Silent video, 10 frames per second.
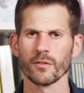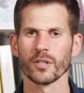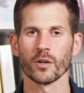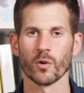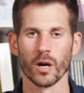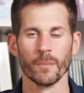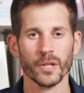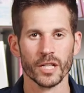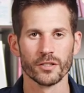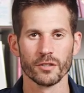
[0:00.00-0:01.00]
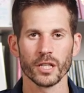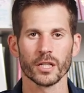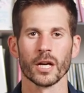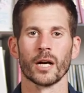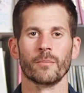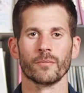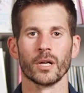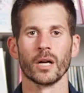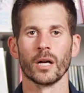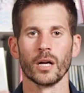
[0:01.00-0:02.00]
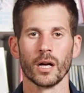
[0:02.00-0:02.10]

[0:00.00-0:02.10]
veut dire quoi Ça veut dire qu'il y a un,